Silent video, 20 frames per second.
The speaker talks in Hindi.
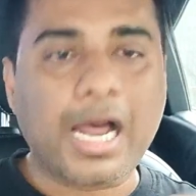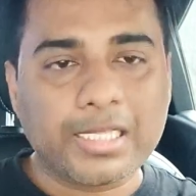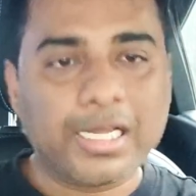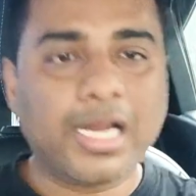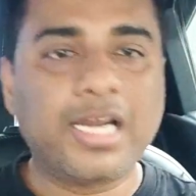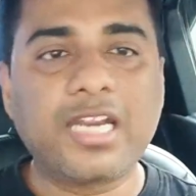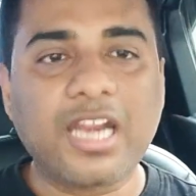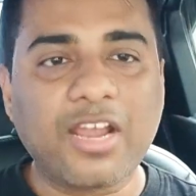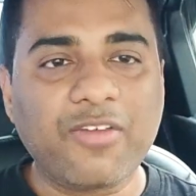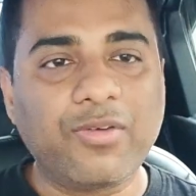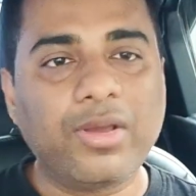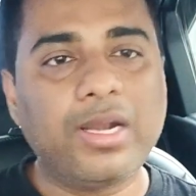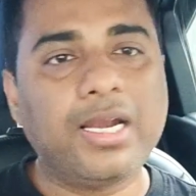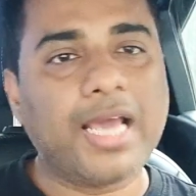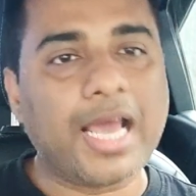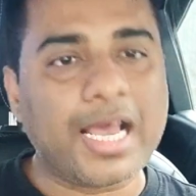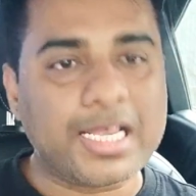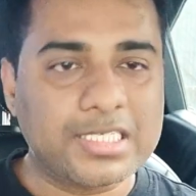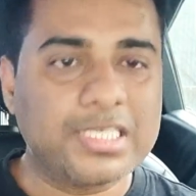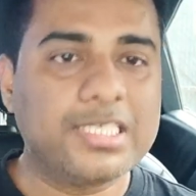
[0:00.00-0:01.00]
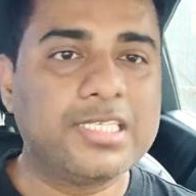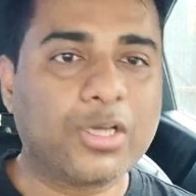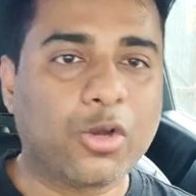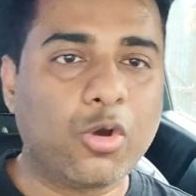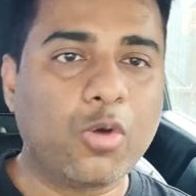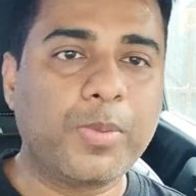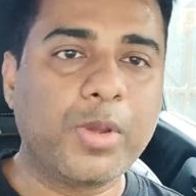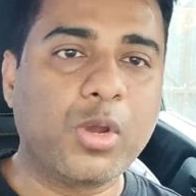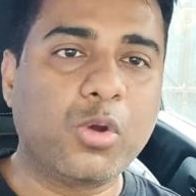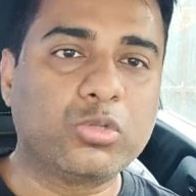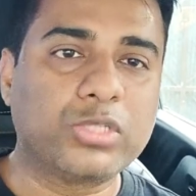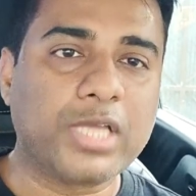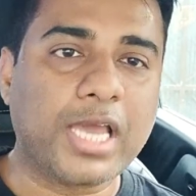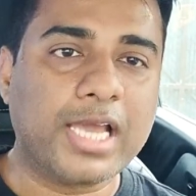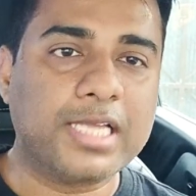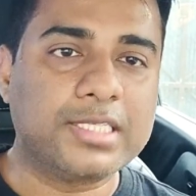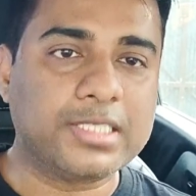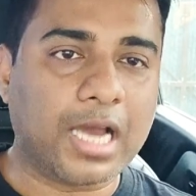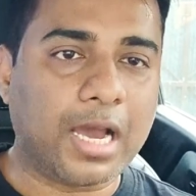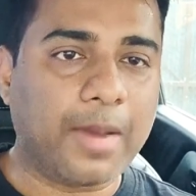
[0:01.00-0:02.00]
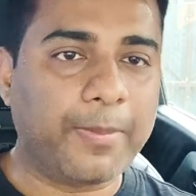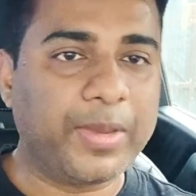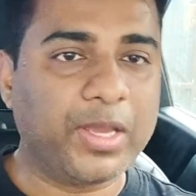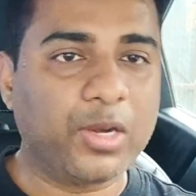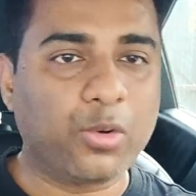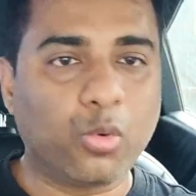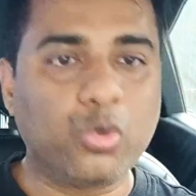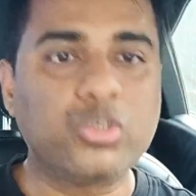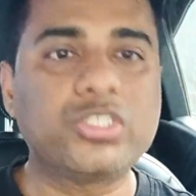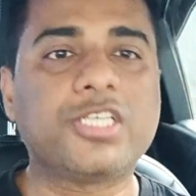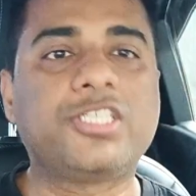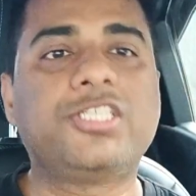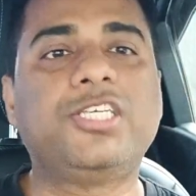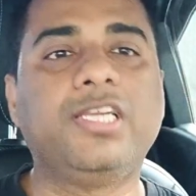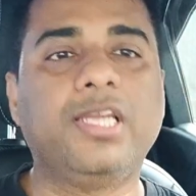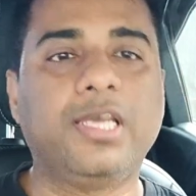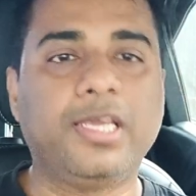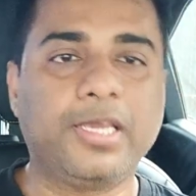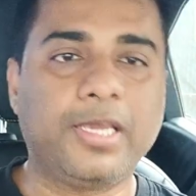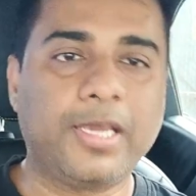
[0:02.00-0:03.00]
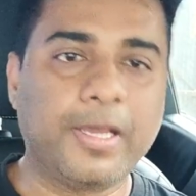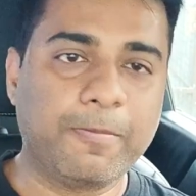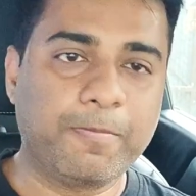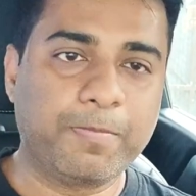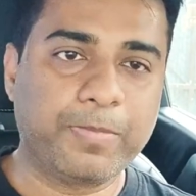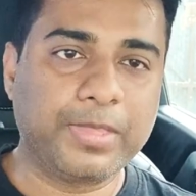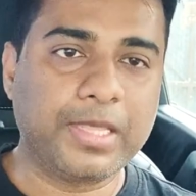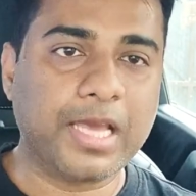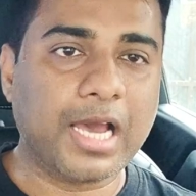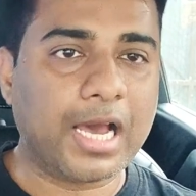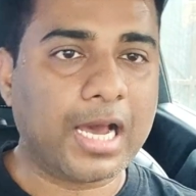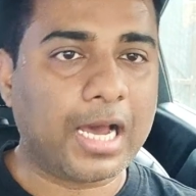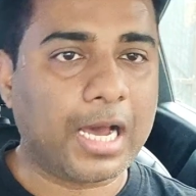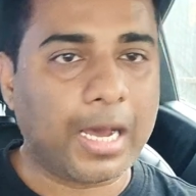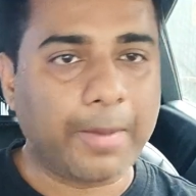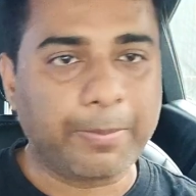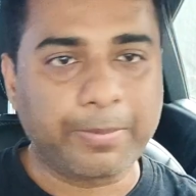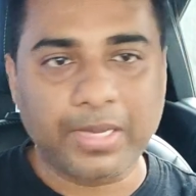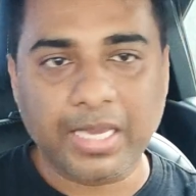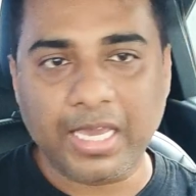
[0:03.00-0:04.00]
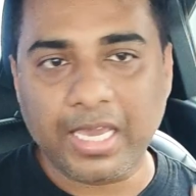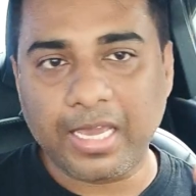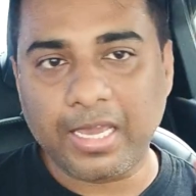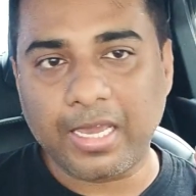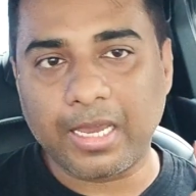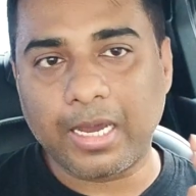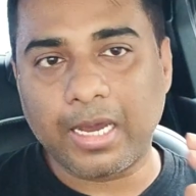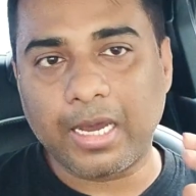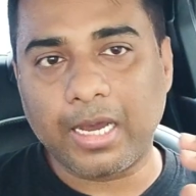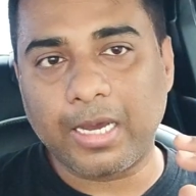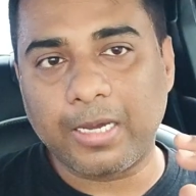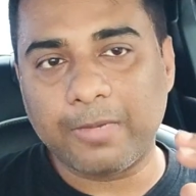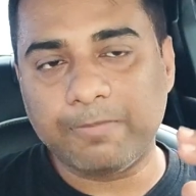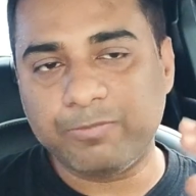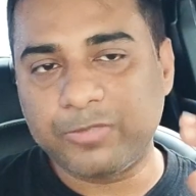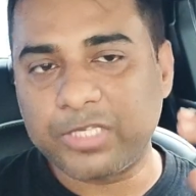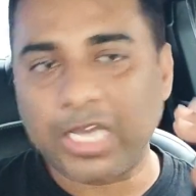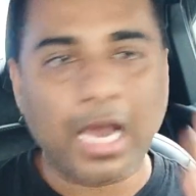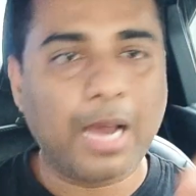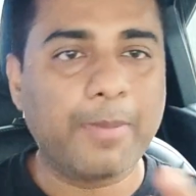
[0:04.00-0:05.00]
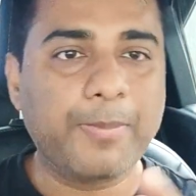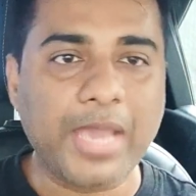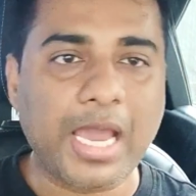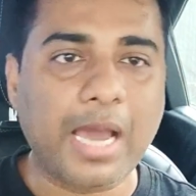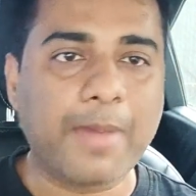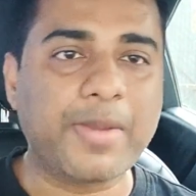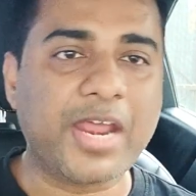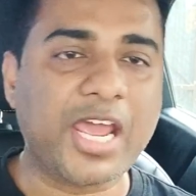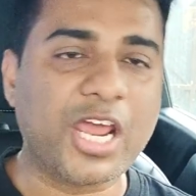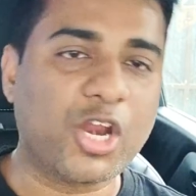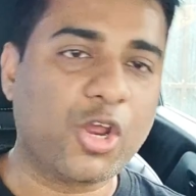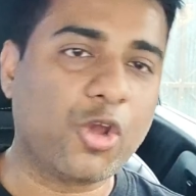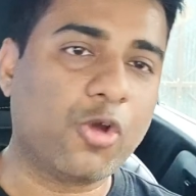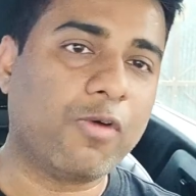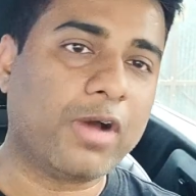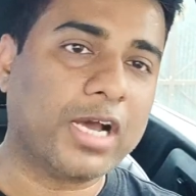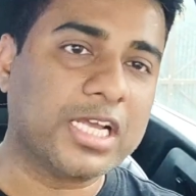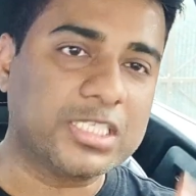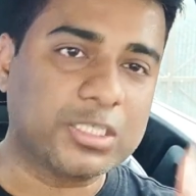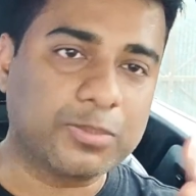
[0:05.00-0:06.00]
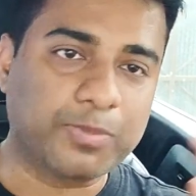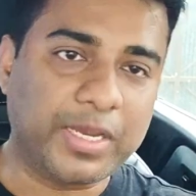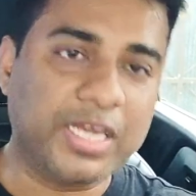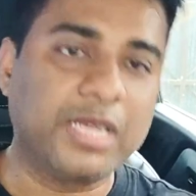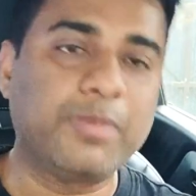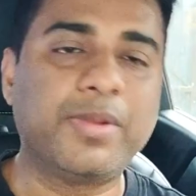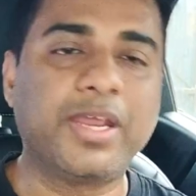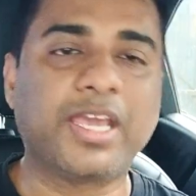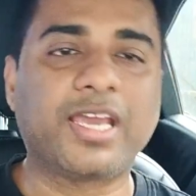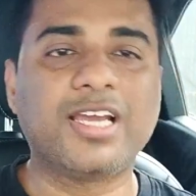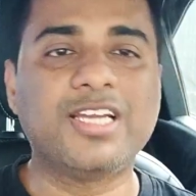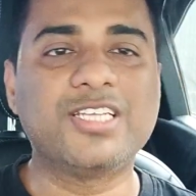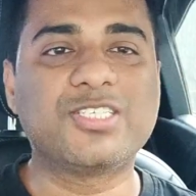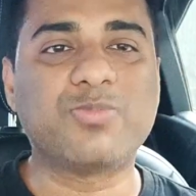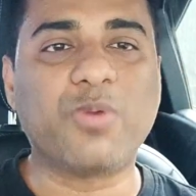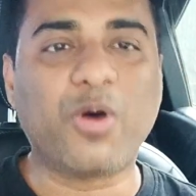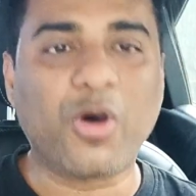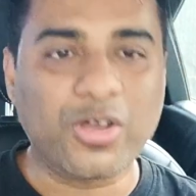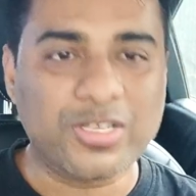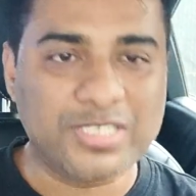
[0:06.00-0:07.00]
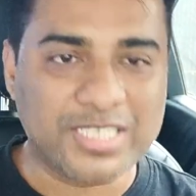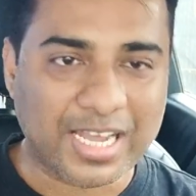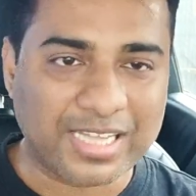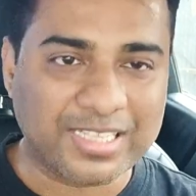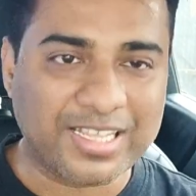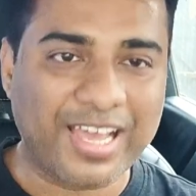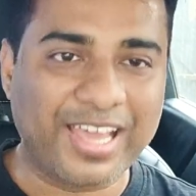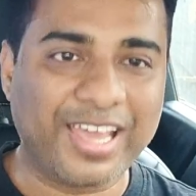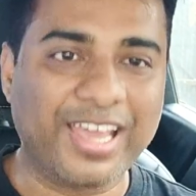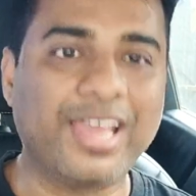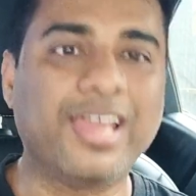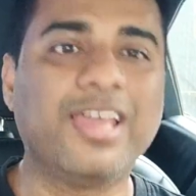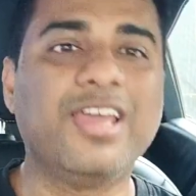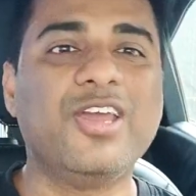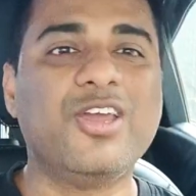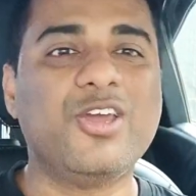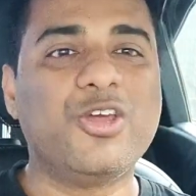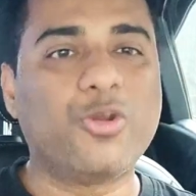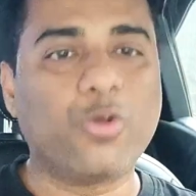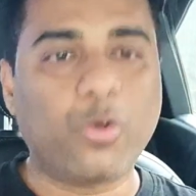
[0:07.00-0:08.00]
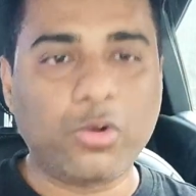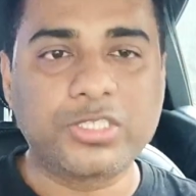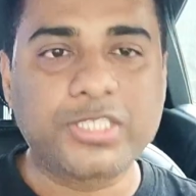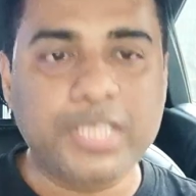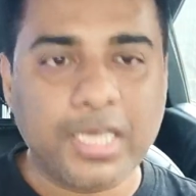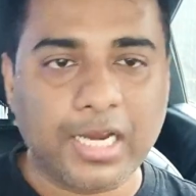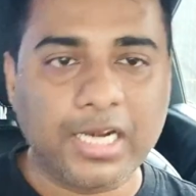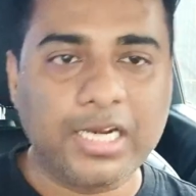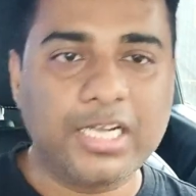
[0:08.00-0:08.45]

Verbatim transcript: आधा ट्रैवल ऐसी जगहों पे होता है जहां पे रोड्स अच्छी नहीं है या आपके जहां पे आप रह रहे हो वहां स्पीड ब्रेकर्स बहुत ज्यादा हैं रोड्स की